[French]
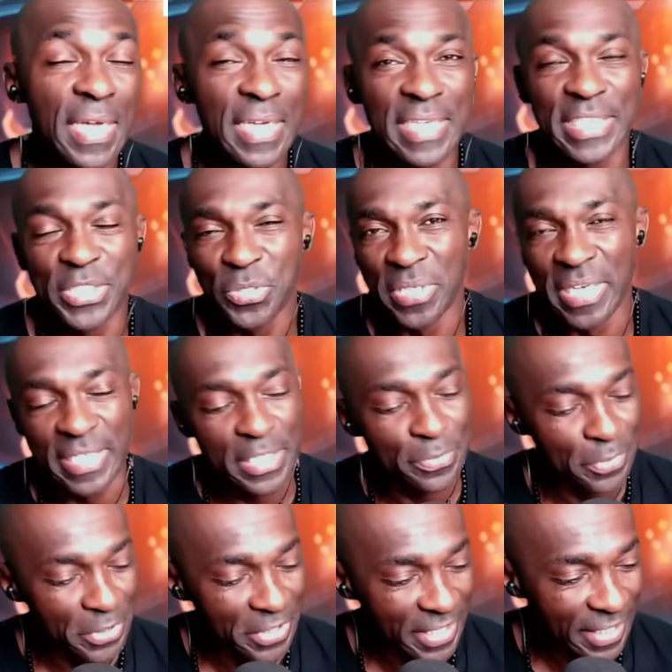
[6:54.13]
Les journalistes
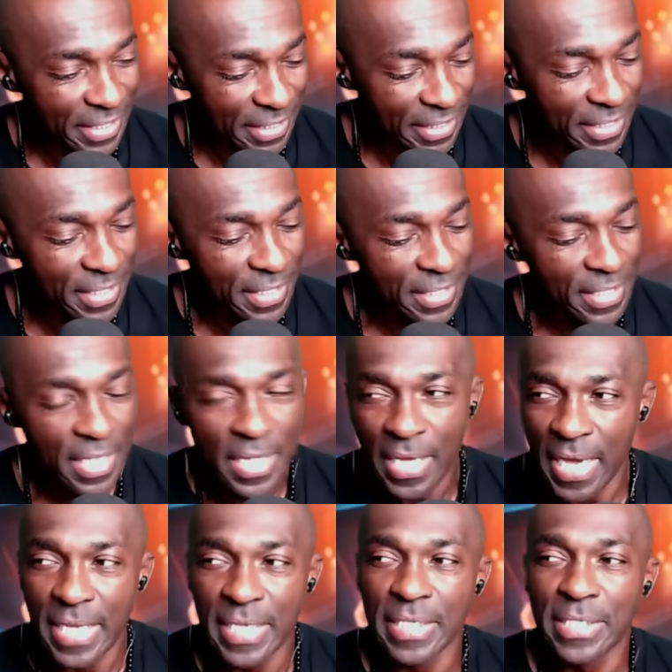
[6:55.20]
font rire. Hein.
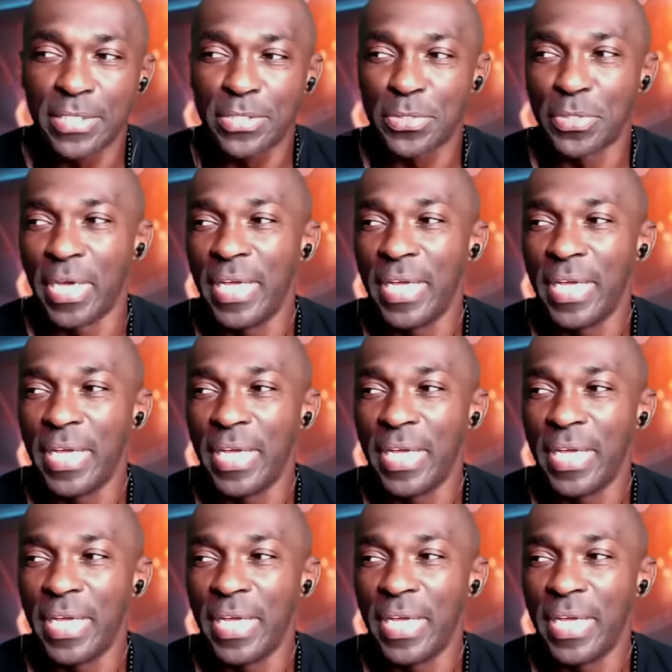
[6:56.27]
Et disent,